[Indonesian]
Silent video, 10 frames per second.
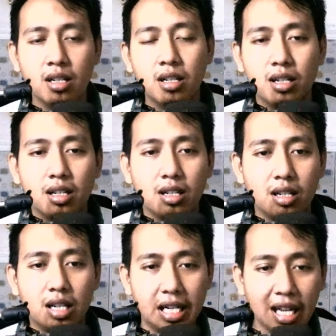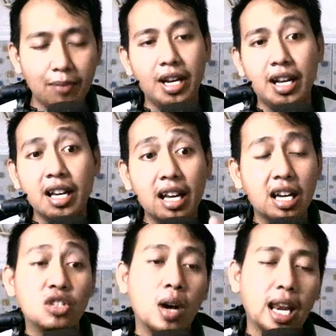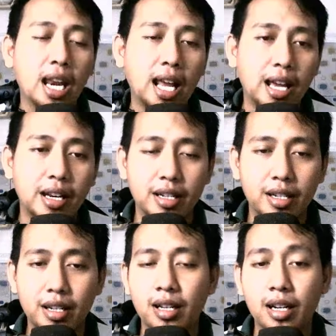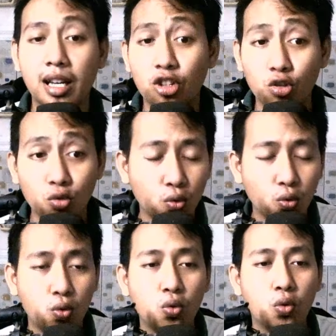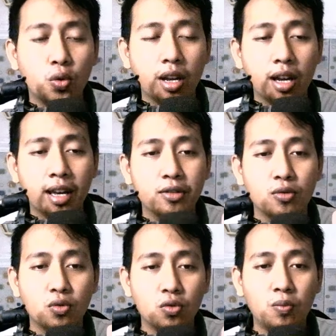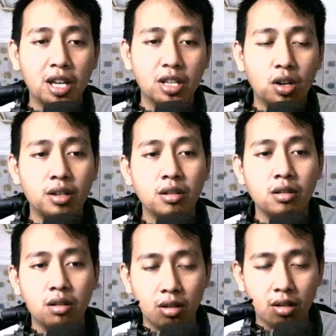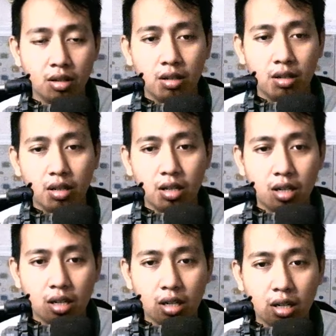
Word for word: uh, nanti ya mereka akan jualan ya nanti tunggu dulu ya tunggu paslon uh,